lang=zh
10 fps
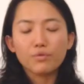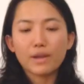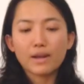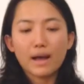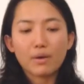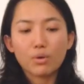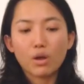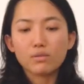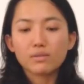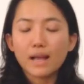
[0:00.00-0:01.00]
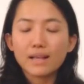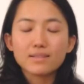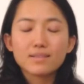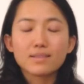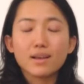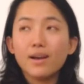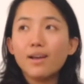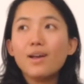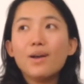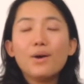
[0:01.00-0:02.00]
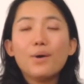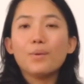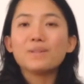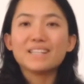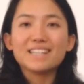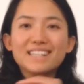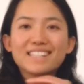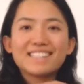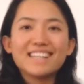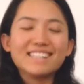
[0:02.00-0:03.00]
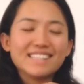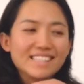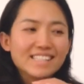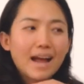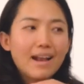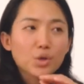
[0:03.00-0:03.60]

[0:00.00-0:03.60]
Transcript: 飞了韩国，然后单车。我整个人震惊呆了，